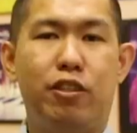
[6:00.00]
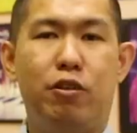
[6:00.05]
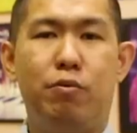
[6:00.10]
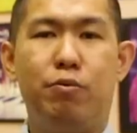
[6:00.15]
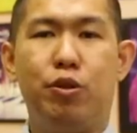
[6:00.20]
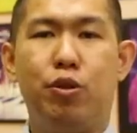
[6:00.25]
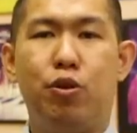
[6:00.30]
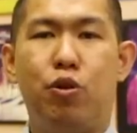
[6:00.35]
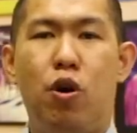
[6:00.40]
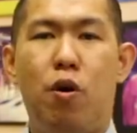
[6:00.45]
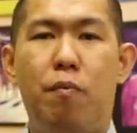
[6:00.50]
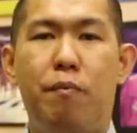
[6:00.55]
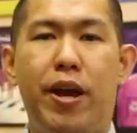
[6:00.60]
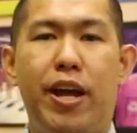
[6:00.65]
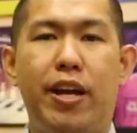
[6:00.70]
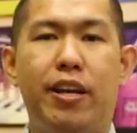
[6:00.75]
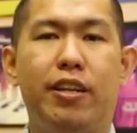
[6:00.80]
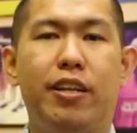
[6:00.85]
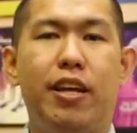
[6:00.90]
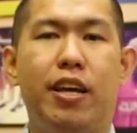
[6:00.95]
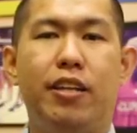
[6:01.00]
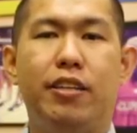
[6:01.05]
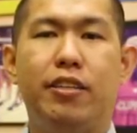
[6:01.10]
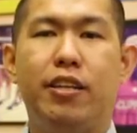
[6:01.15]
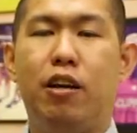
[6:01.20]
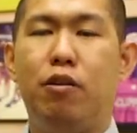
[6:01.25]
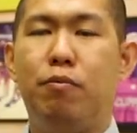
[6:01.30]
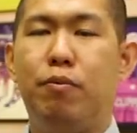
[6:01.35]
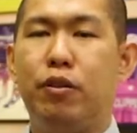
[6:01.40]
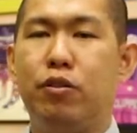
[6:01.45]
jangan lupa untuk komen, dan
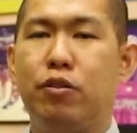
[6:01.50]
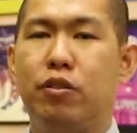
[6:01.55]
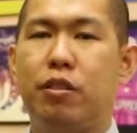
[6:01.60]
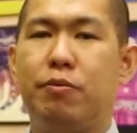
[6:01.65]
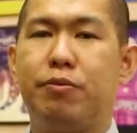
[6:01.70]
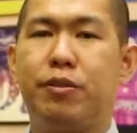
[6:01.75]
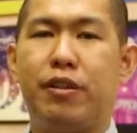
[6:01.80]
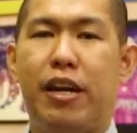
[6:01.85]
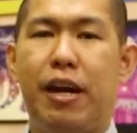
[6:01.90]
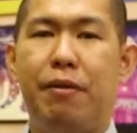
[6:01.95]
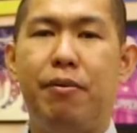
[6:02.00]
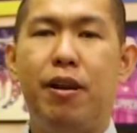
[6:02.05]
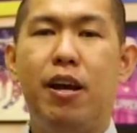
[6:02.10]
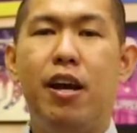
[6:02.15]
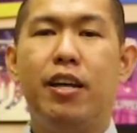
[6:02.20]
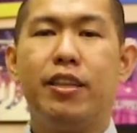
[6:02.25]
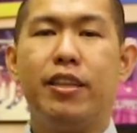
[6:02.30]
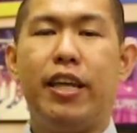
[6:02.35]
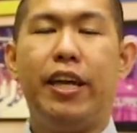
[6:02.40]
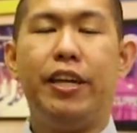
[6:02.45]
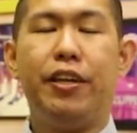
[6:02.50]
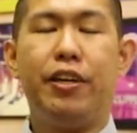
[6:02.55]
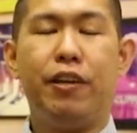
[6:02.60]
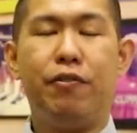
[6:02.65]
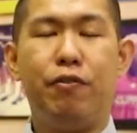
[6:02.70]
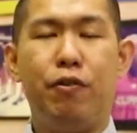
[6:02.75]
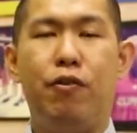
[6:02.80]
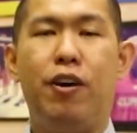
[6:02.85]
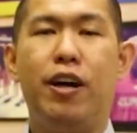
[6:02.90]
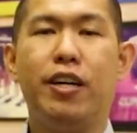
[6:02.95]
jangan lupa untuk subscribe. Thank you
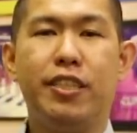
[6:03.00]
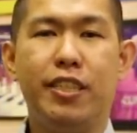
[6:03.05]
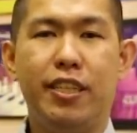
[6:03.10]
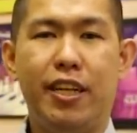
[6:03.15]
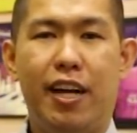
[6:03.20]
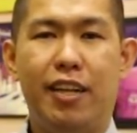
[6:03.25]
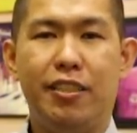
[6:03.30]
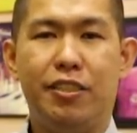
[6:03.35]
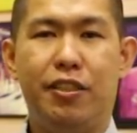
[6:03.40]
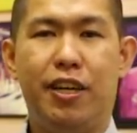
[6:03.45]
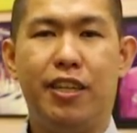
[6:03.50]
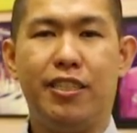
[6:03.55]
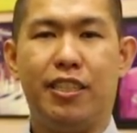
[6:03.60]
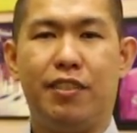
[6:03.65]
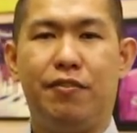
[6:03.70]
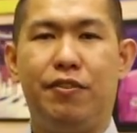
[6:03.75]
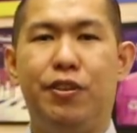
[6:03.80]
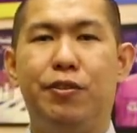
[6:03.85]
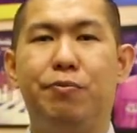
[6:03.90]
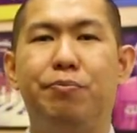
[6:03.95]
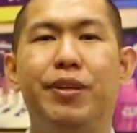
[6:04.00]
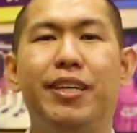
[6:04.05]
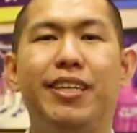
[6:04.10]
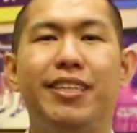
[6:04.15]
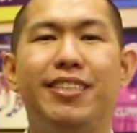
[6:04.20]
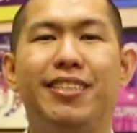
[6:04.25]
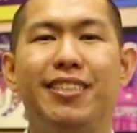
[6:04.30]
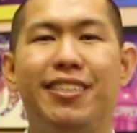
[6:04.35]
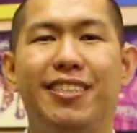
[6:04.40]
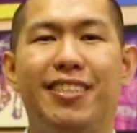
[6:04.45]
guys for watching. I'll see you guys next video.
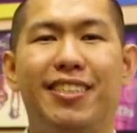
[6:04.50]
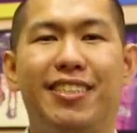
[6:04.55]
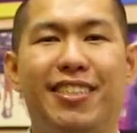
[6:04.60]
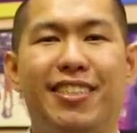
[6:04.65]
Peace.